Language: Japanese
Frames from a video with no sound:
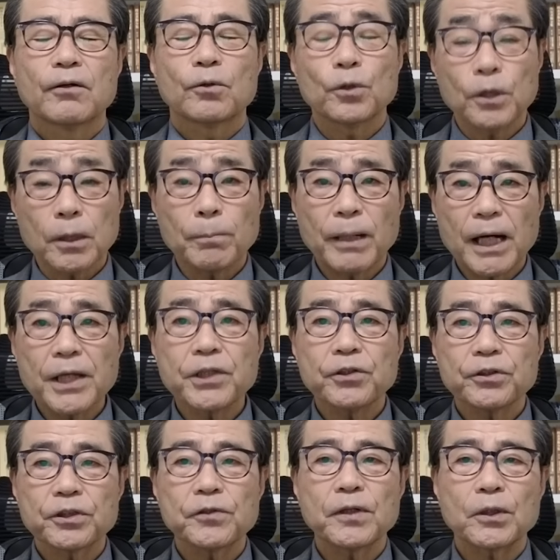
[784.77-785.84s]
これは場合に
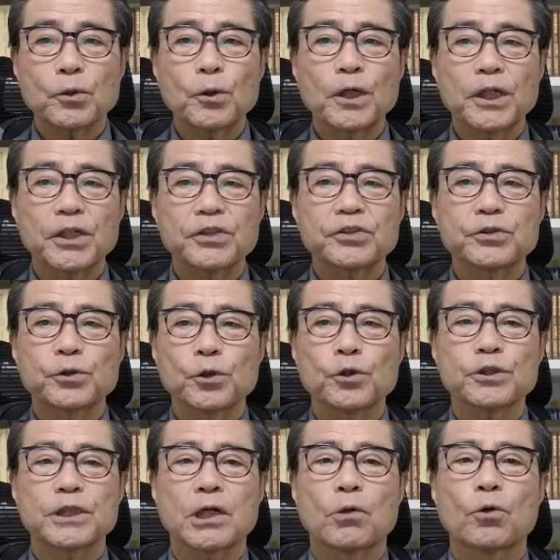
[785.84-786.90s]
よっては公益通
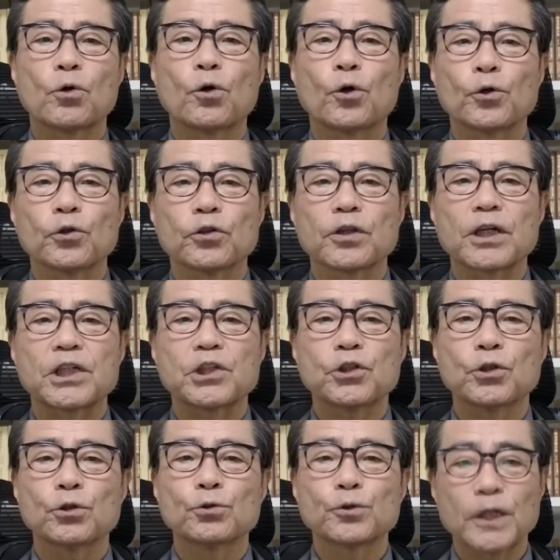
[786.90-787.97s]
報者保護法の適
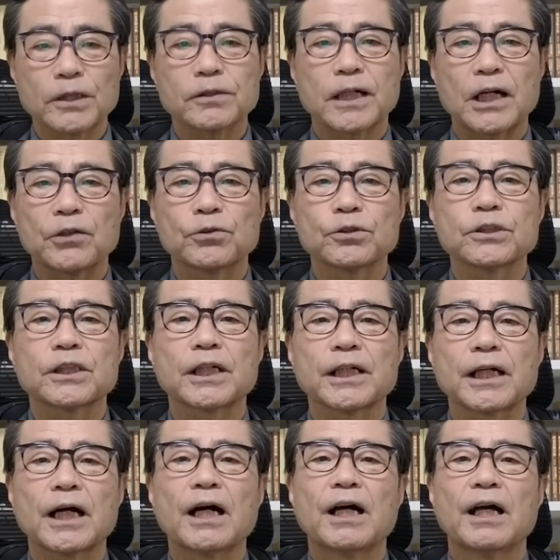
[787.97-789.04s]
用を受ける可能
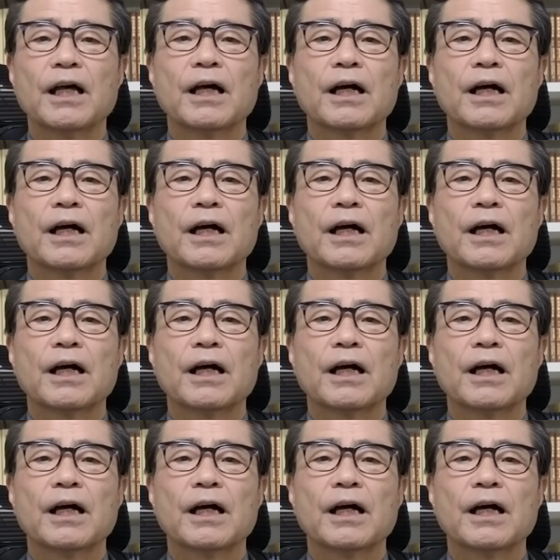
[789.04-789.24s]
性が、